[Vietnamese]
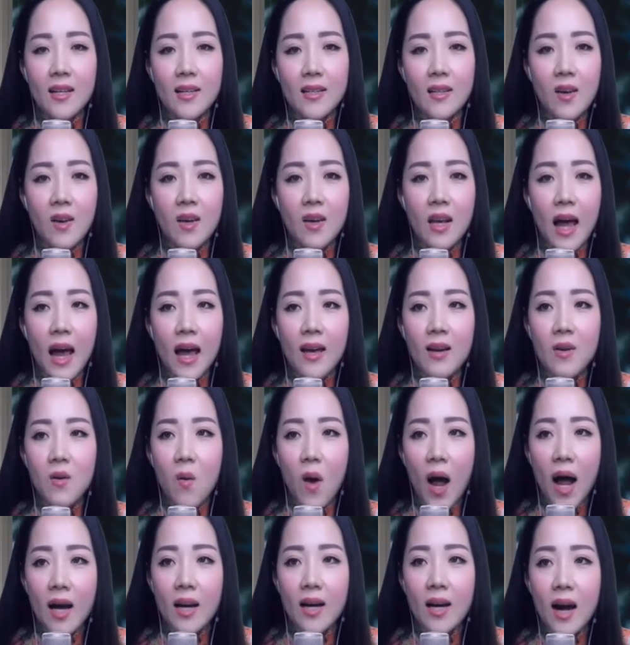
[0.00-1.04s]
nó lại
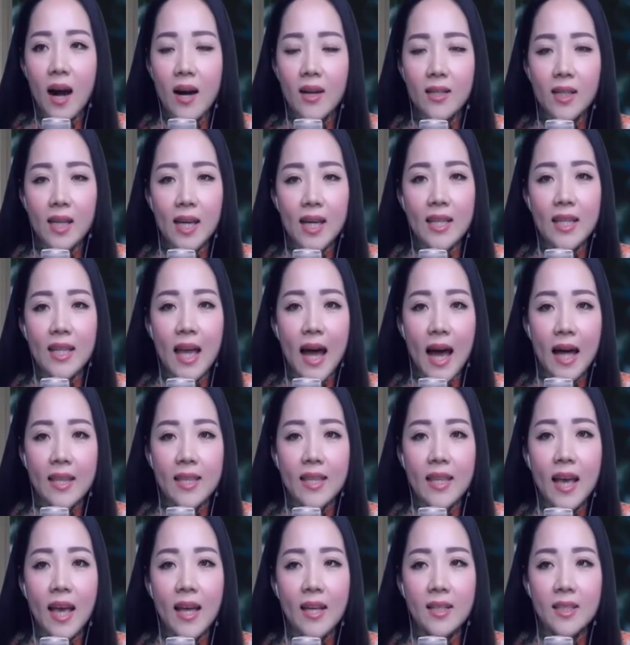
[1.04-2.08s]
quá gần cái nhà
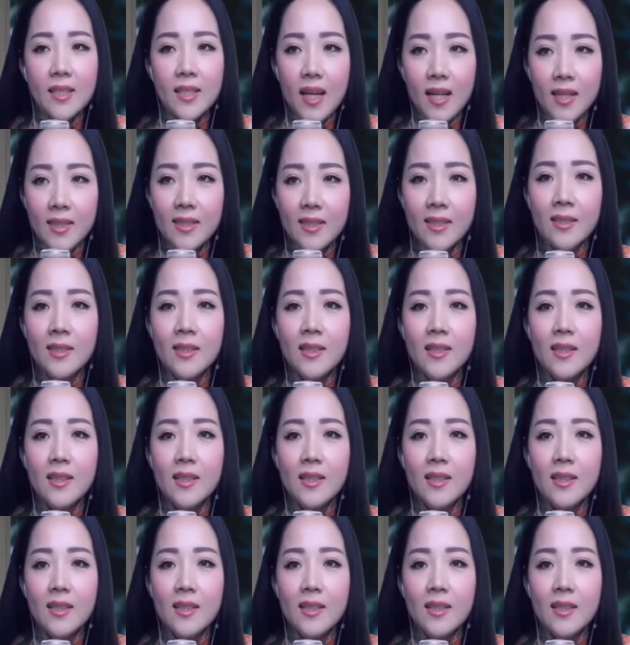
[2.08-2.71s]
vệ sinh